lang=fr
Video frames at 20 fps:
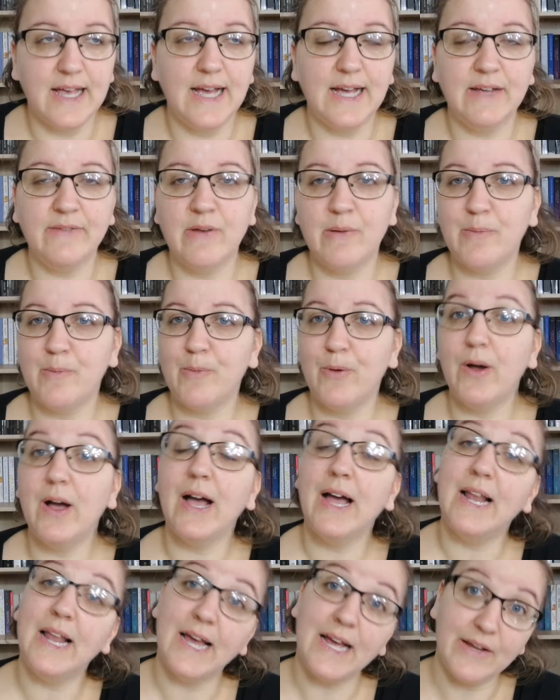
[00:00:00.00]
Arrive un moment,
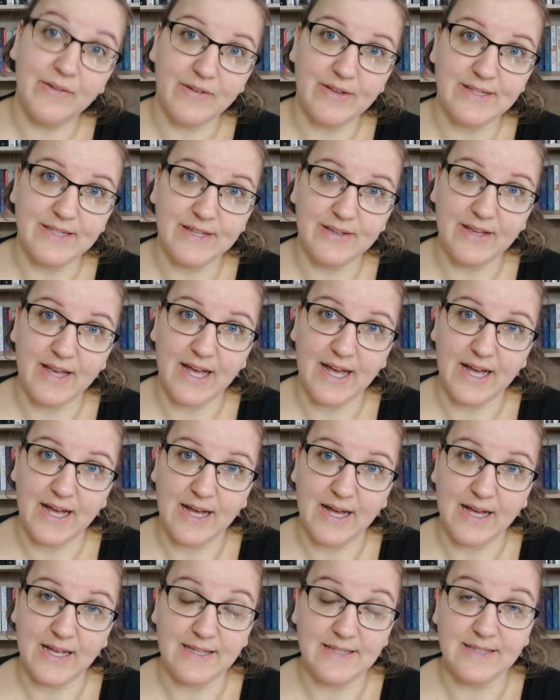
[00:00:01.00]
elle arrive
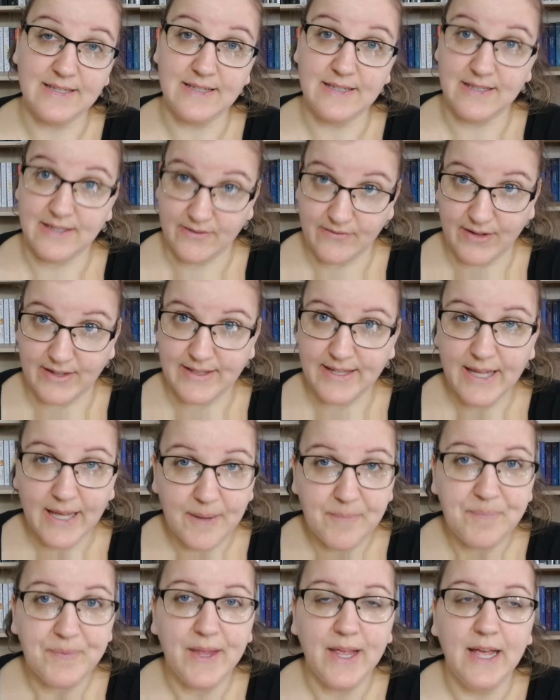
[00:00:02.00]
à s'évader.
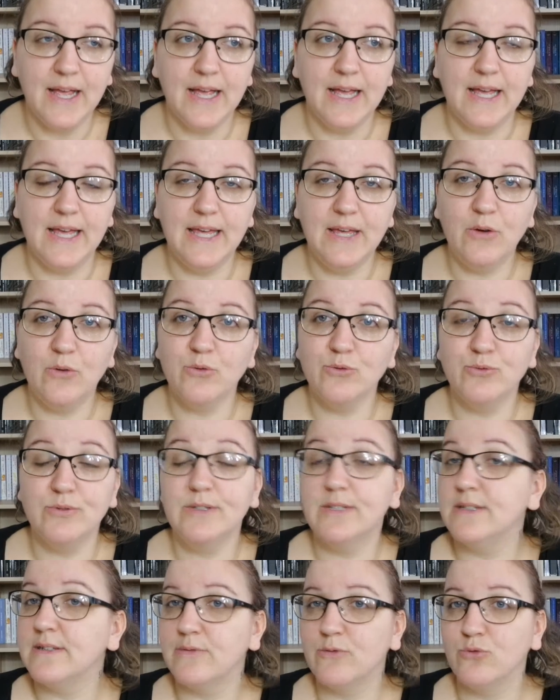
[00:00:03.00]
Et on suit
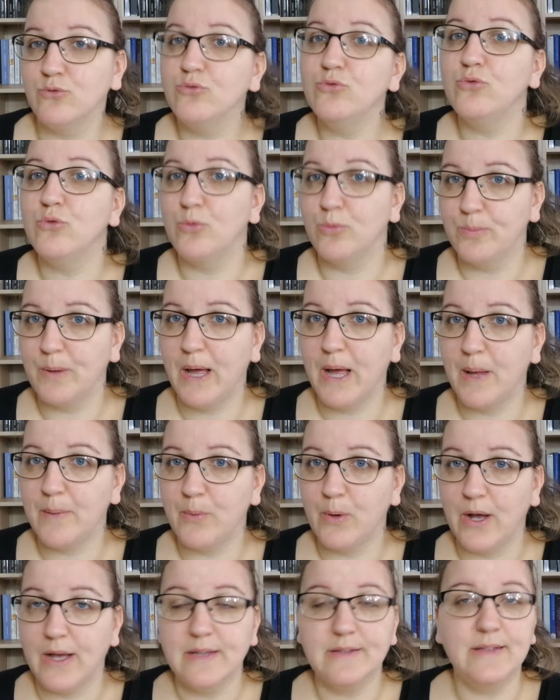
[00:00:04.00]
ses aventures donc, par
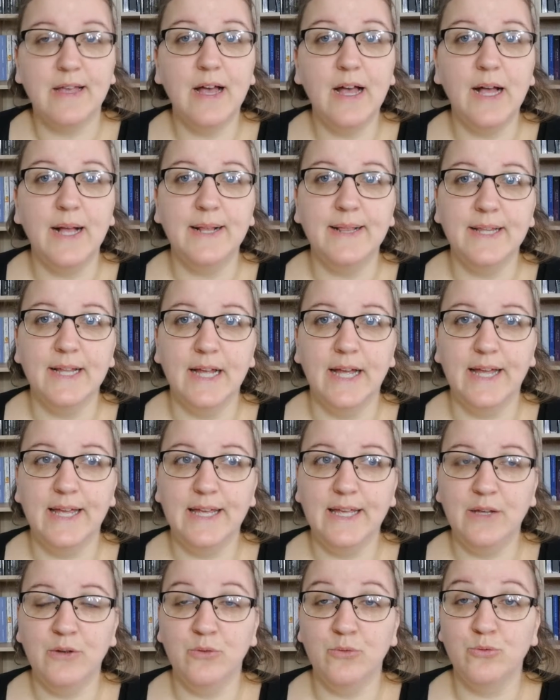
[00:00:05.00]
rapport à ça.
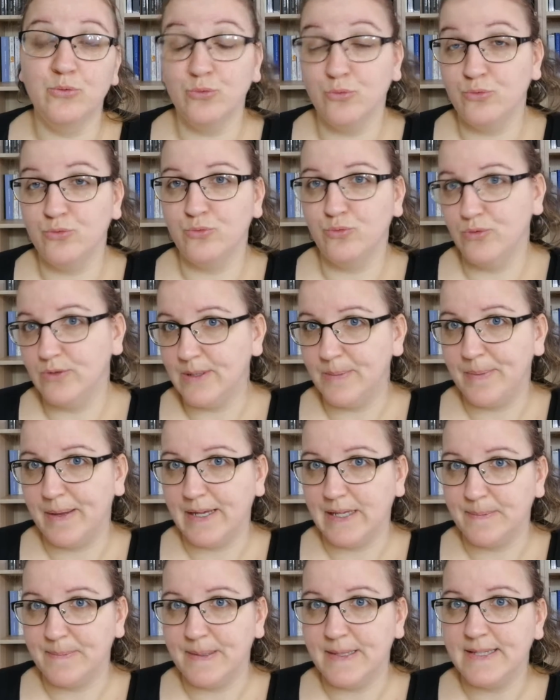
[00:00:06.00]
Et euh, donc toutes ses
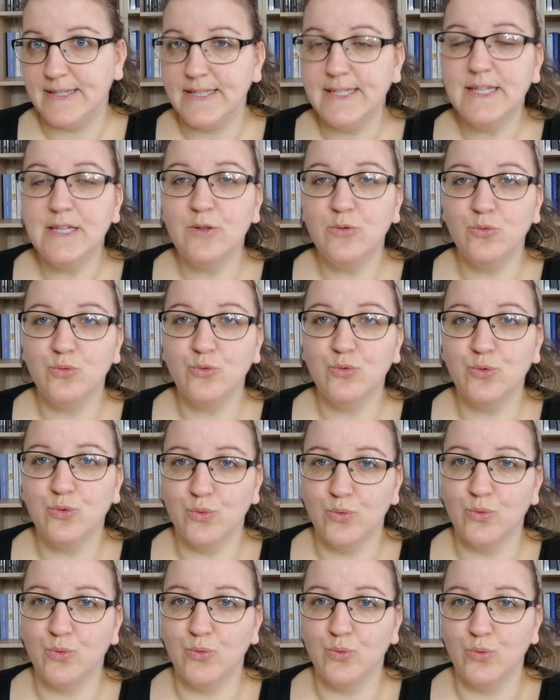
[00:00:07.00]
péripéties. Donc
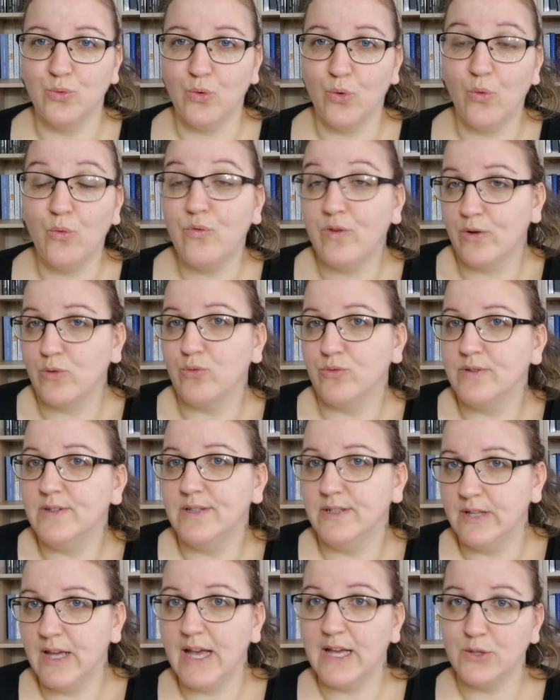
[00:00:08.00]
euh, on va
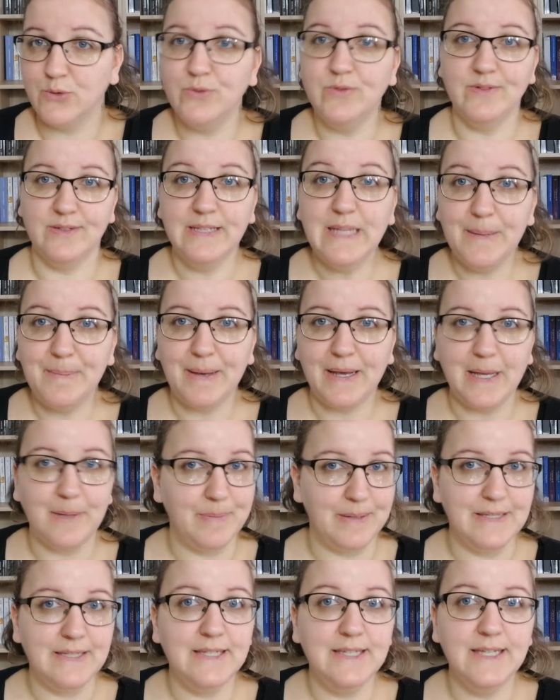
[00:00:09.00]
continuer à suivre ses
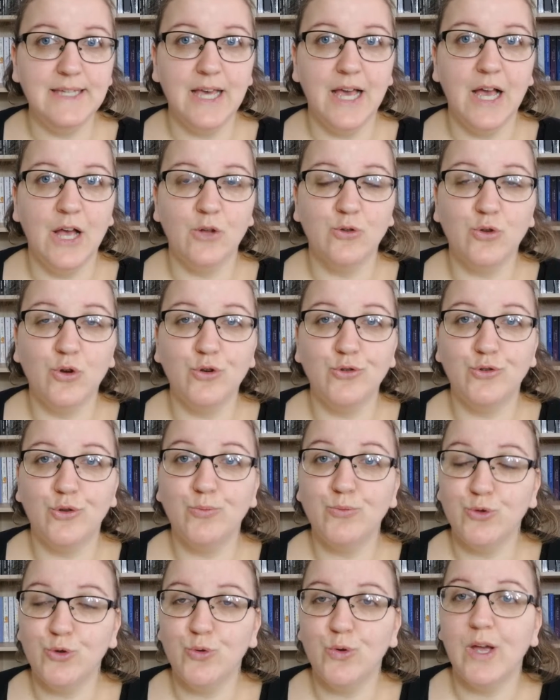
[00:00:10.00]
péripéties dans le
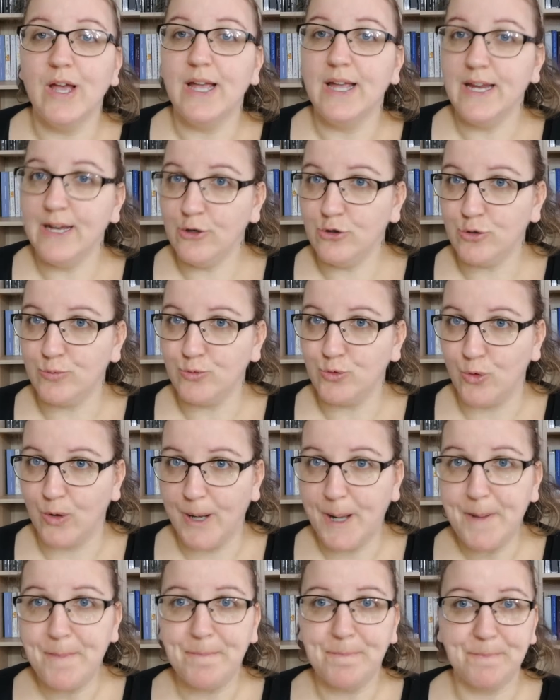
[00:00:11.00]
tome 2 et le tome
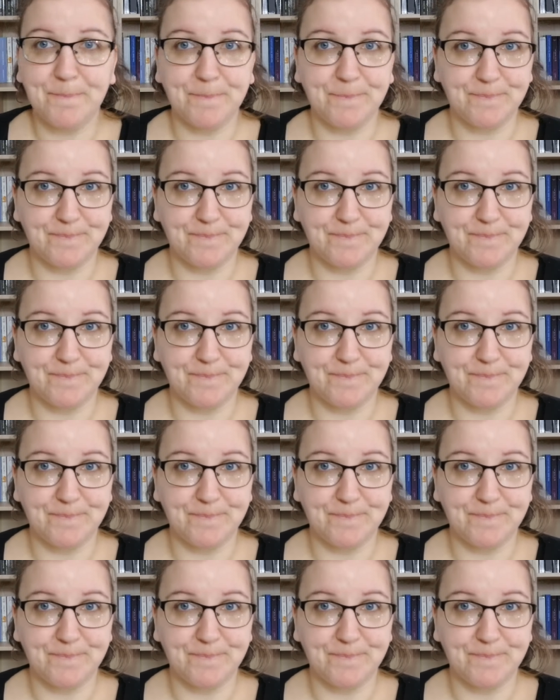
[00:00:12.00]
3.